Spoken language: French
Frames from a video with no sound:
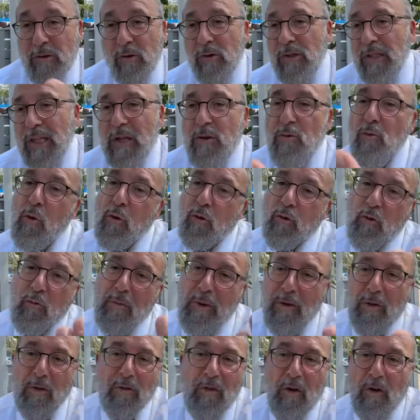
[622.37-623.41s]
Parce que si nous on
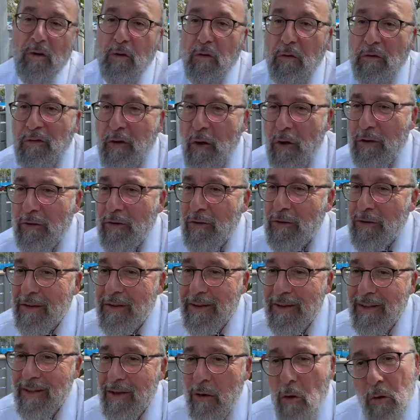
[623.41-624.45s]
nous met devant une
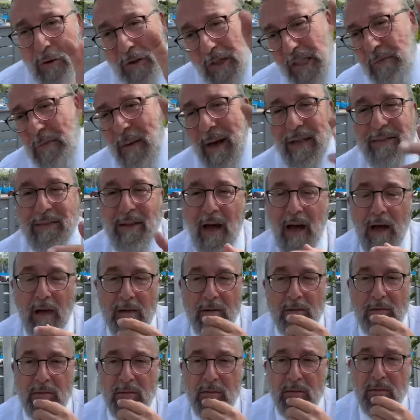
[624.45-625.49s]
faute, on
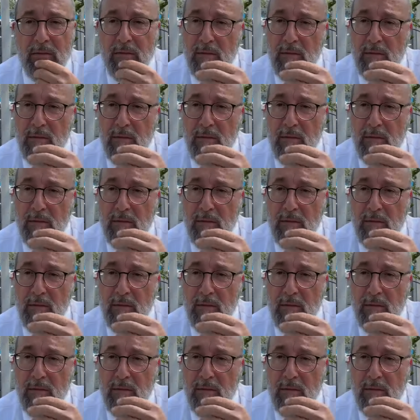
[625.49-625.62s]
disparaîtra.